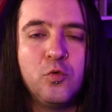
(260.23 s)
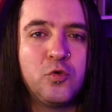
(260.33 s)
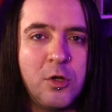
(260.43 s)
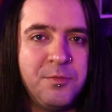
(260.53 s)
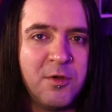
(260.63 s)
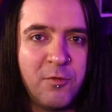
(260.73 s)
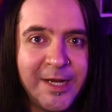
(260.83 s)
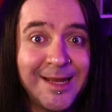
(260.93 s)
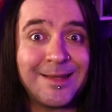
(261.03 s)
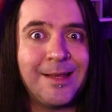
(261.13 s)
tutto il mio
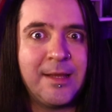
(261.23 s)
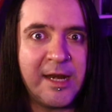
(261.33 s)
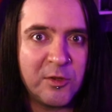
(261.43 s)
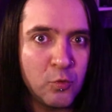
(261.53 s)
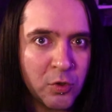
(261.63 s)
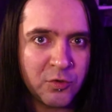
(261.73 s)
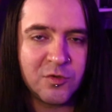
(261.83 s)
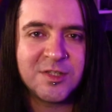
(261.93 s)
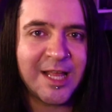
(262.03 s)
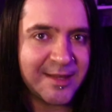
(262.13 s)
voler tenere duro,
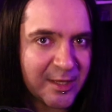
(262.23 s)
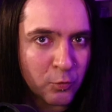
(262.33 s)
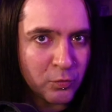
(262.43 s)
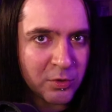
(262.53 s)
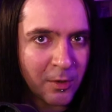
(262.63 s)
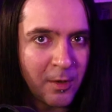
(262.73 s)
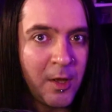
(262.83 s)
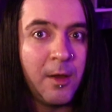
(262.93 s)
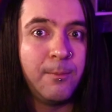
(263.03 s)
nonostante tutto,